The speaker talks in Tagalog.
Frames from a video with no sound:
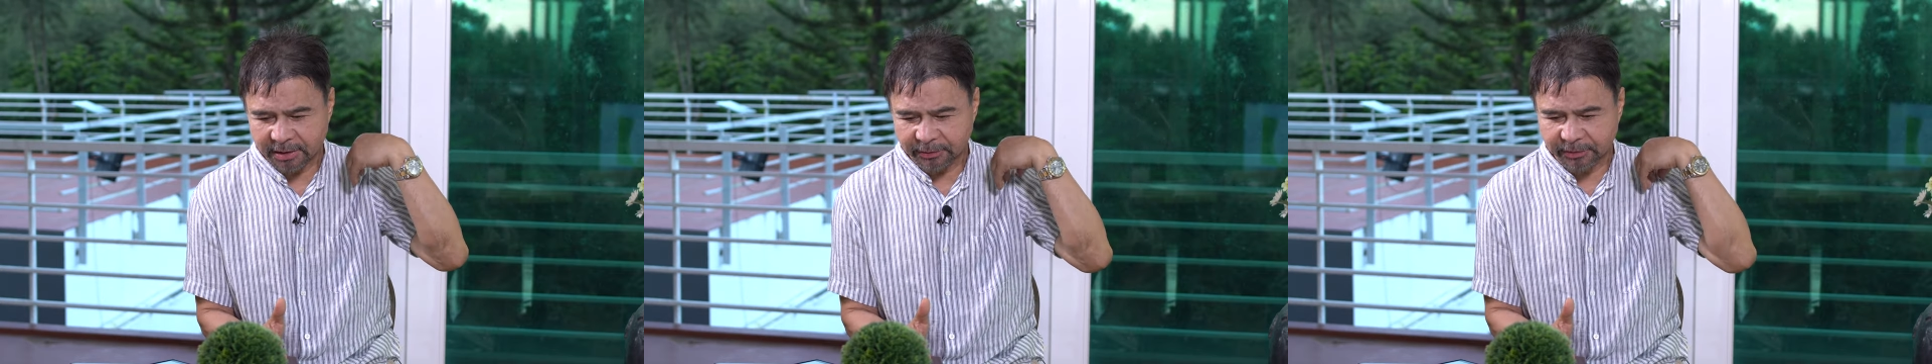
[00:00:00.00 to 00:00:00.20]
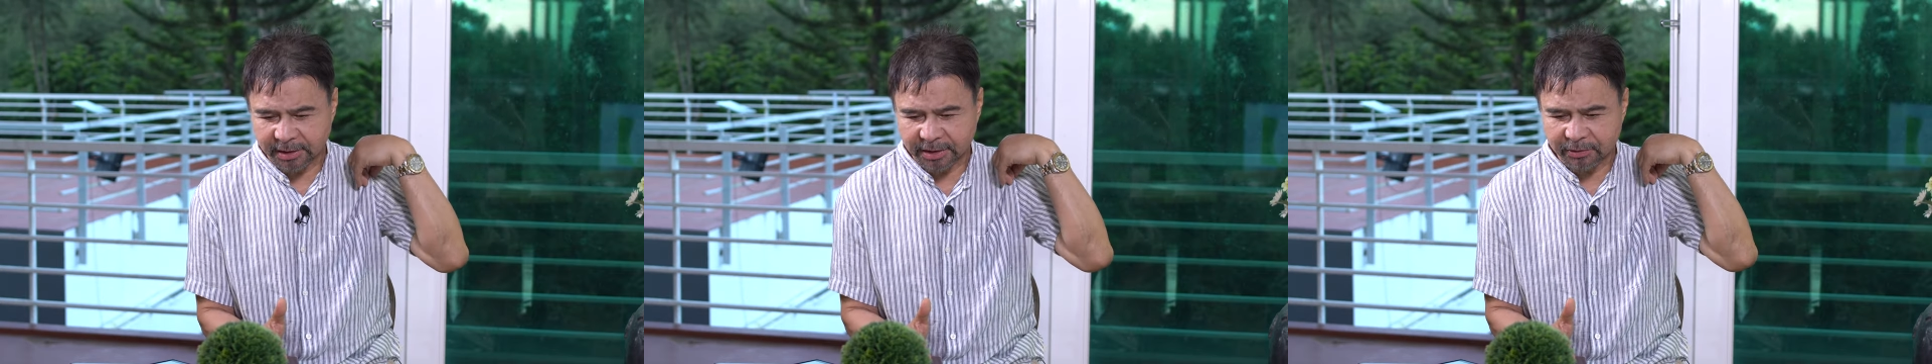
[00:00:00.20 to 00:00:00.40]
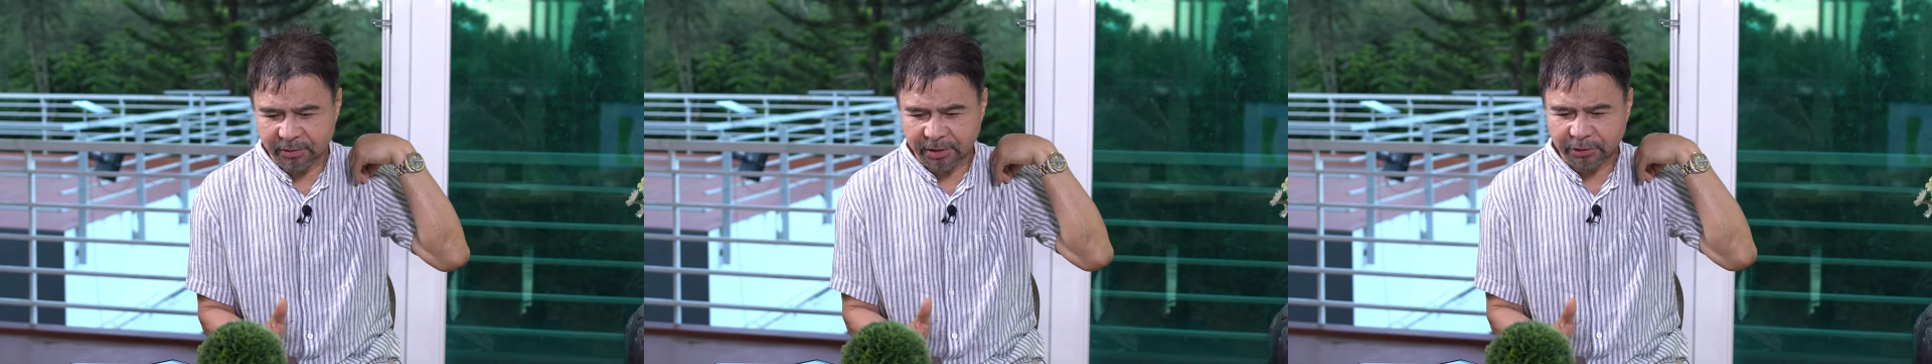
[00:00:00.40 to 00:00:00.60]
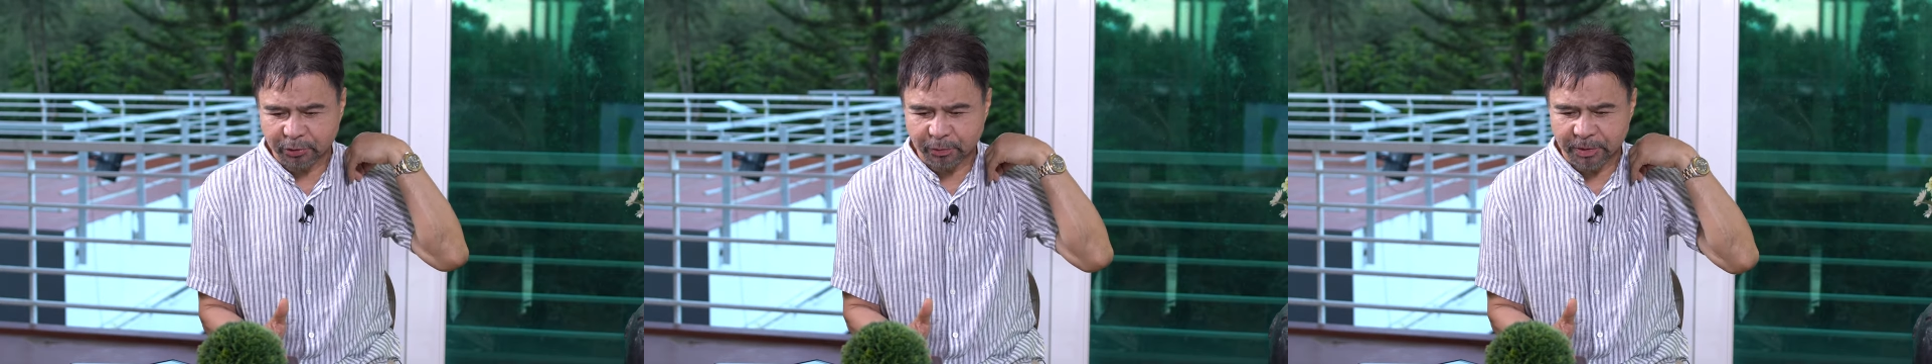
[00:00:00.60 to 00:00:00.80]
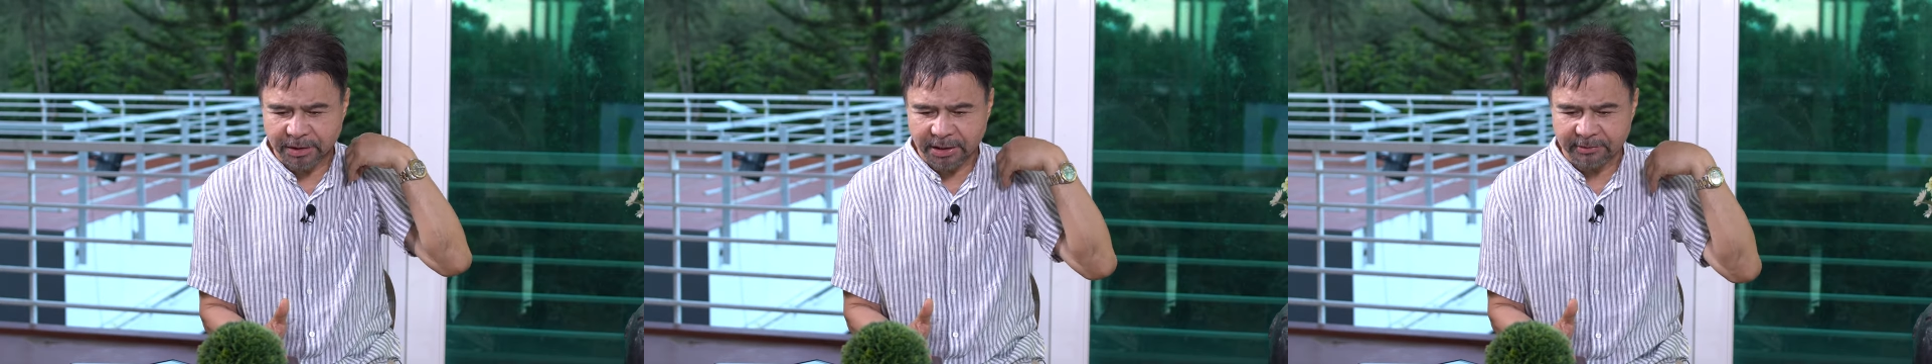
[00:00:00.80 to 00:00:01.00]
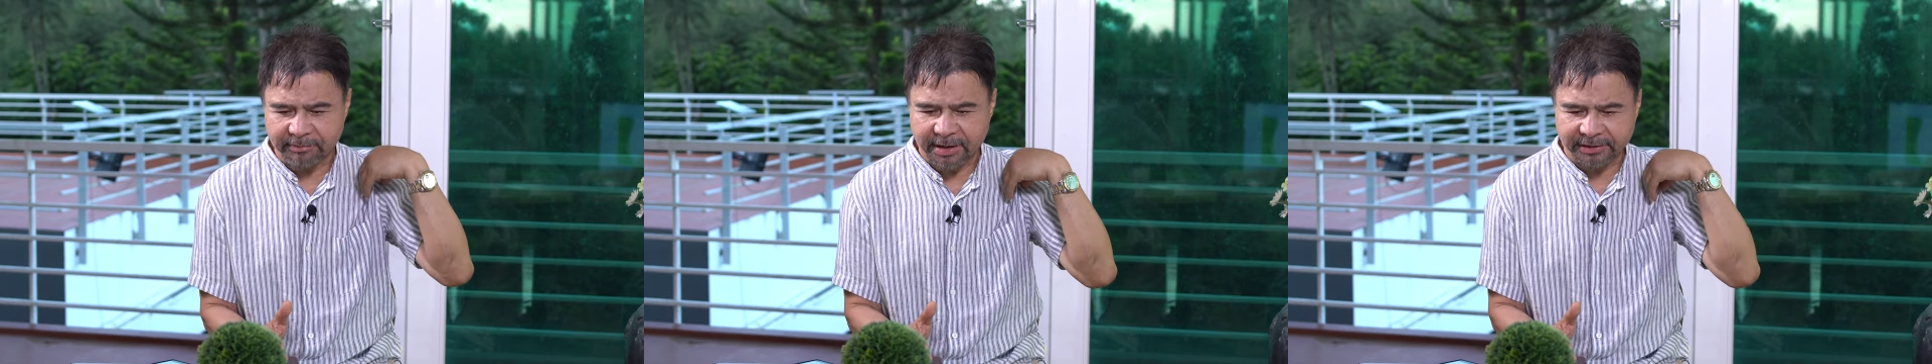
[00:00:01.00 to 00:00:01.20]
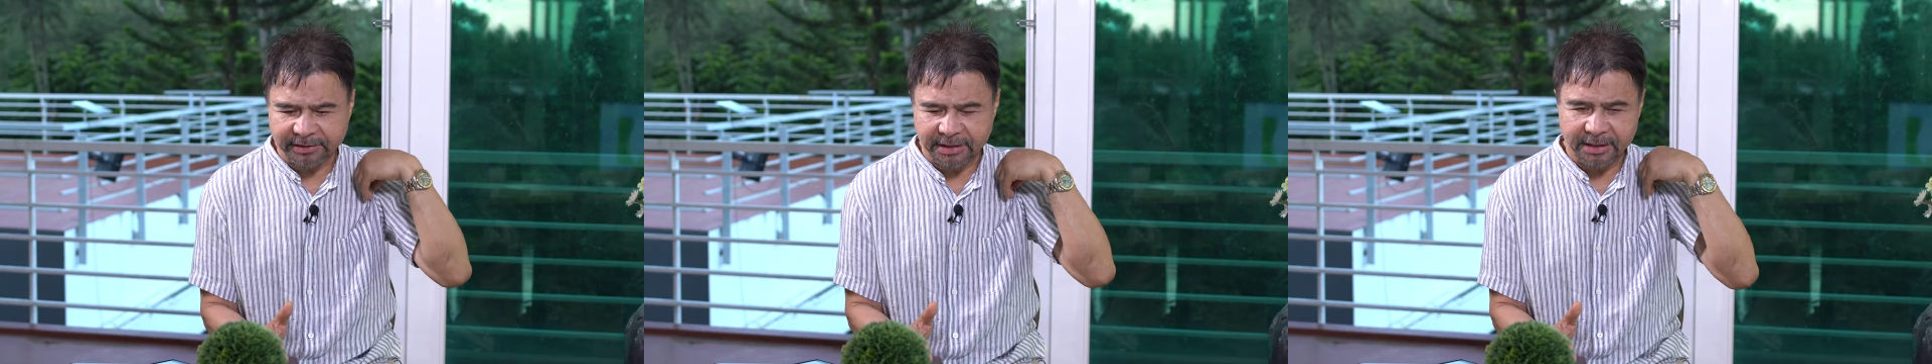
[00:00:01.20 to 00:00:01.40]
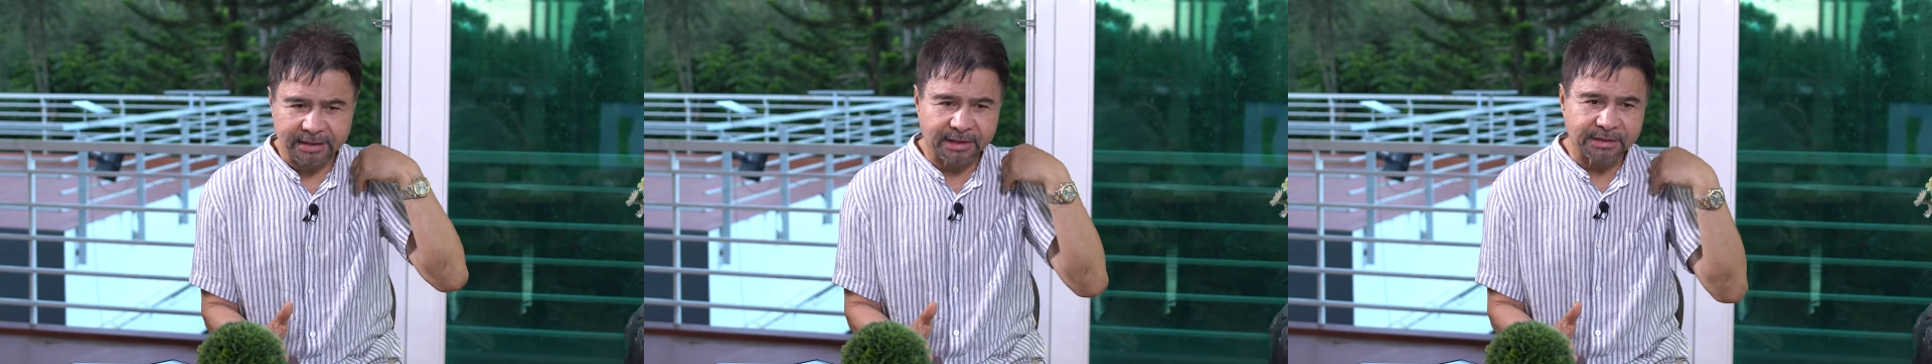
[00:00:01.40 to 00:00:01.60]
we are going to win our
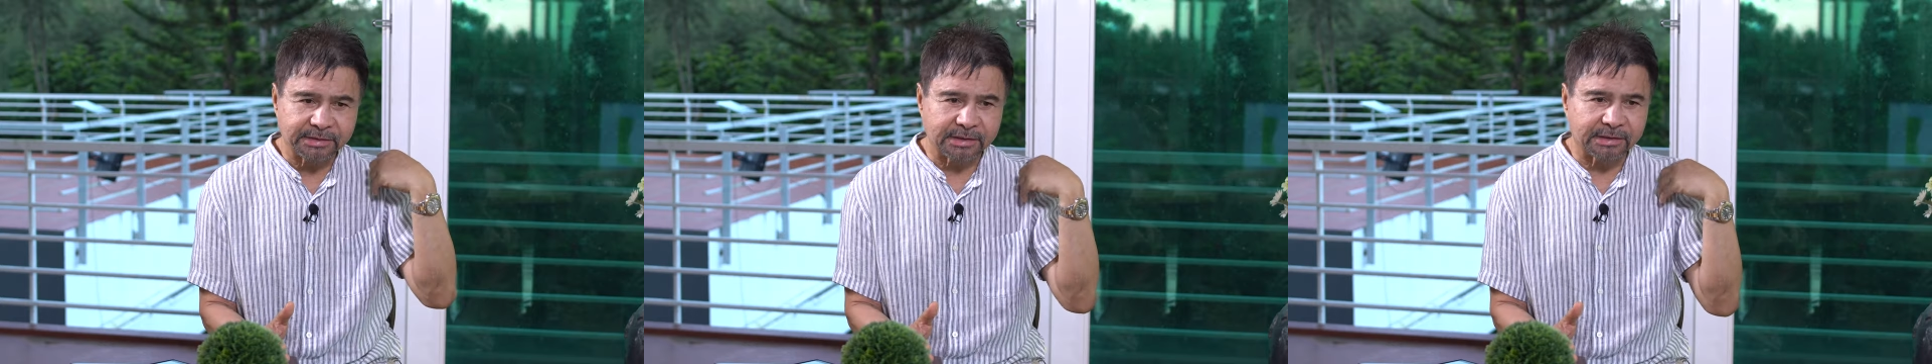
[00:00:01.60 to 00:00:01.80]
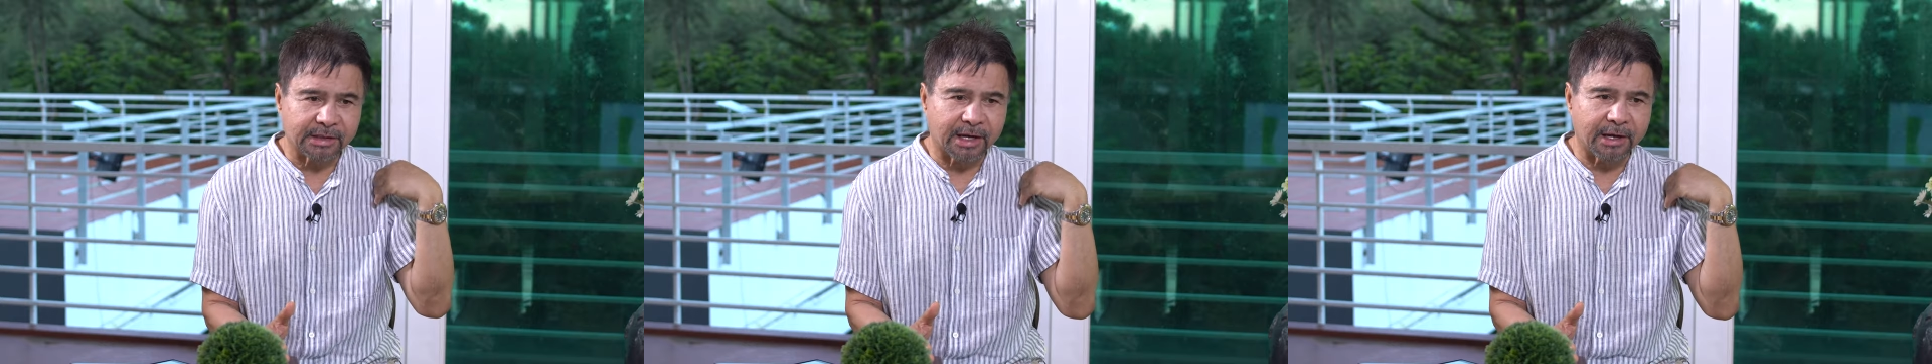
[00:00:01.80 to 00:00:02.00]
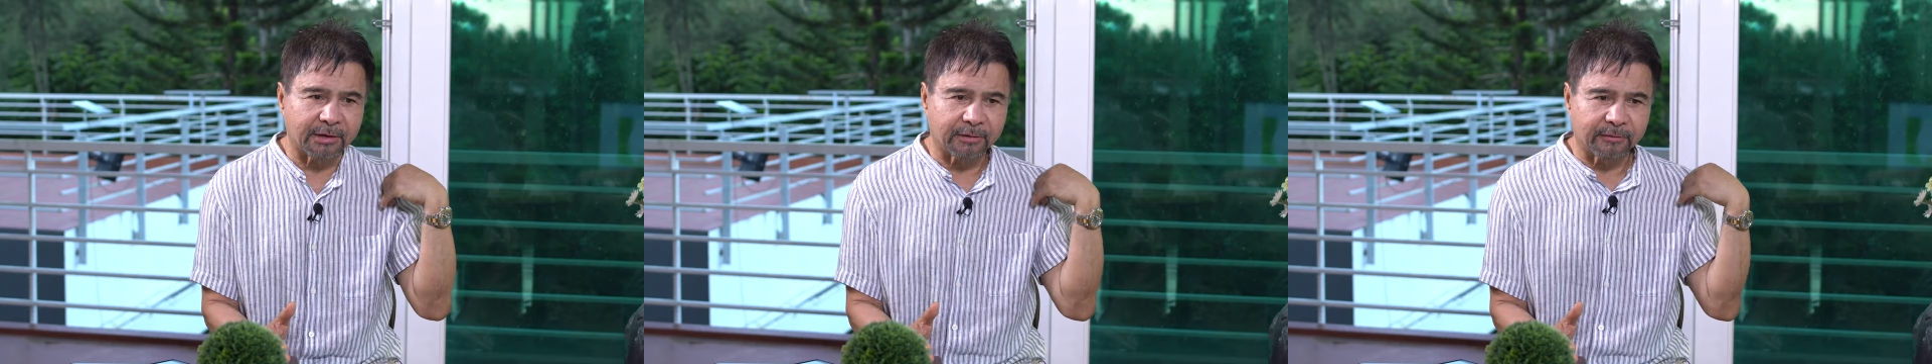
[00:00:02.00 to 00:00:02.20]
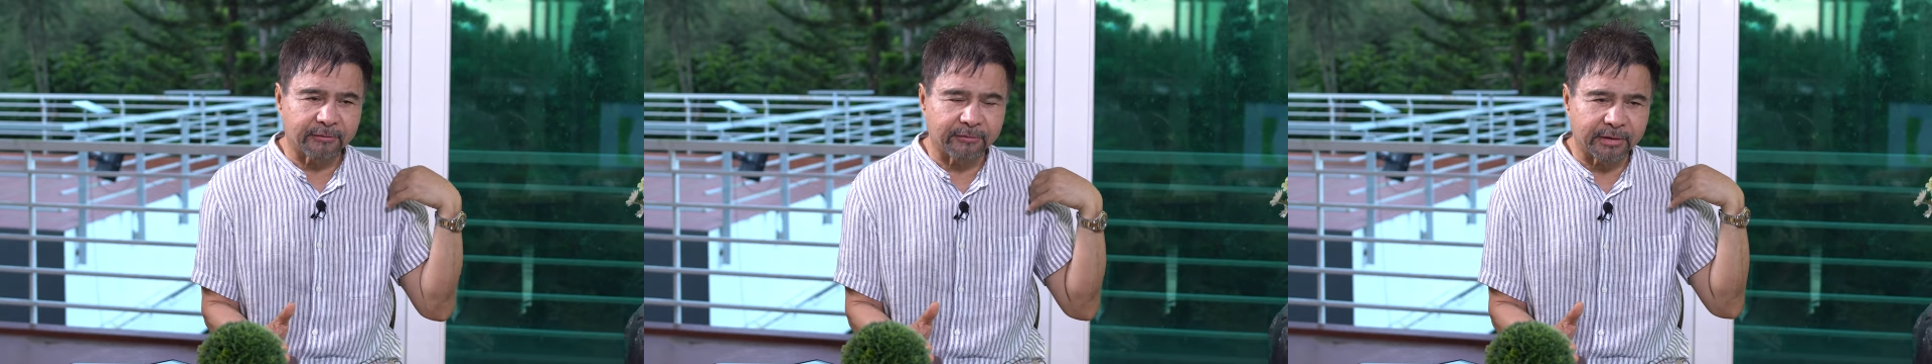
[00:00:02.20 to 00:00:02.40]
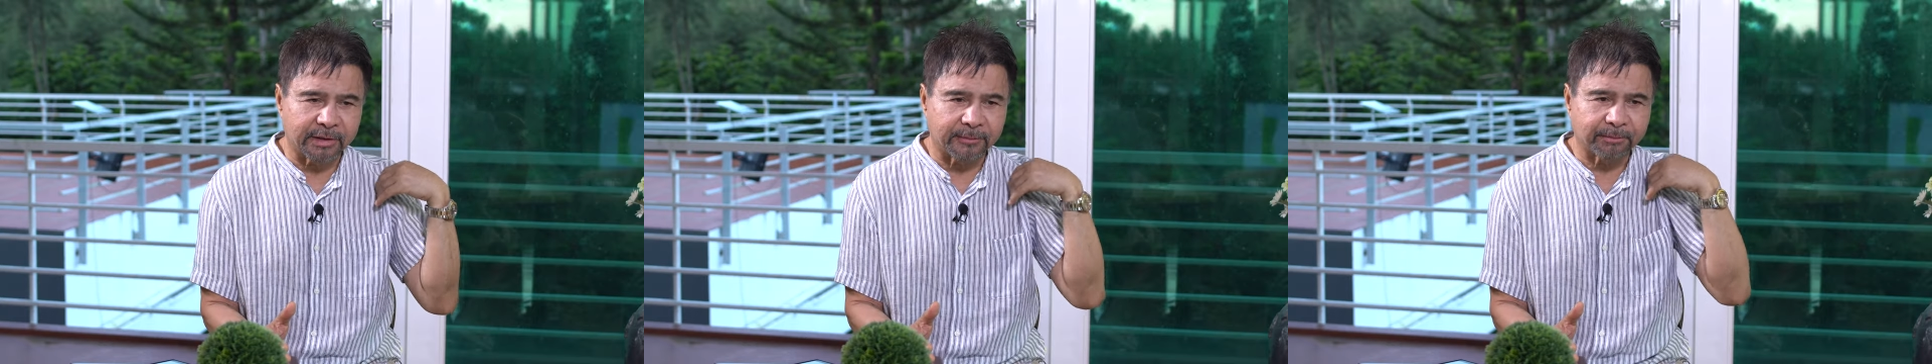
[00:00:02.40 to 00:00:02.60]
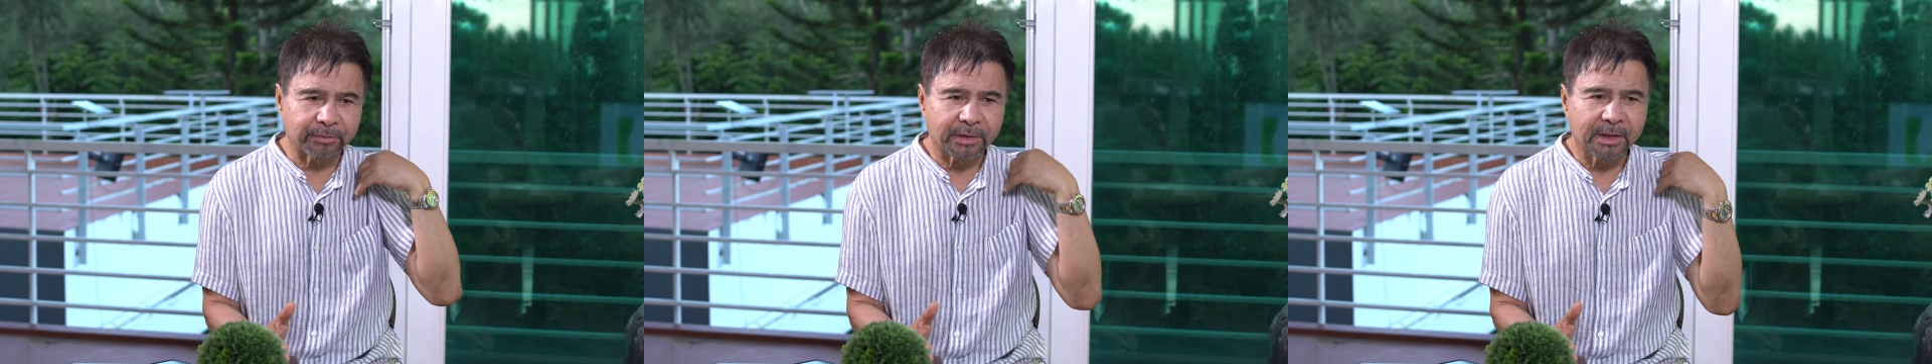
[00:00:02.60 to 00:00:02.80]
battle against that kind of uh,